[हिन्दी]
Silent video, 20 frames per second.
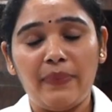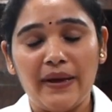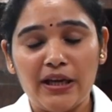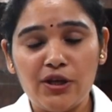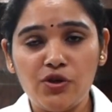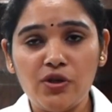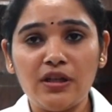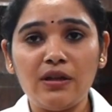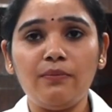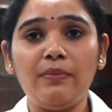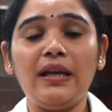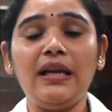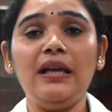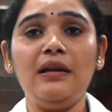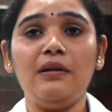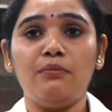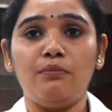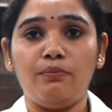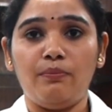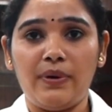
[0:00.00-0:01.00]
पेशेंट भी
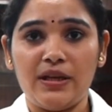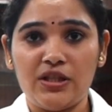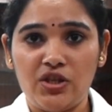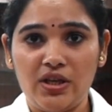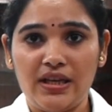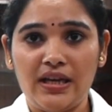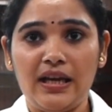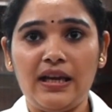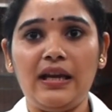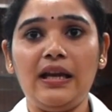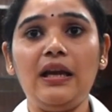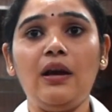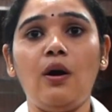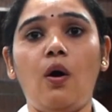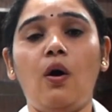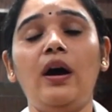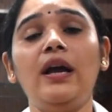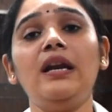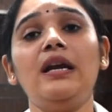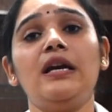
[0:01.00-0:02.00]
बचे रहें
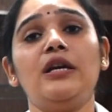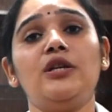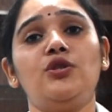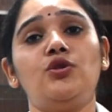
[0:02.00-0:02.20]
और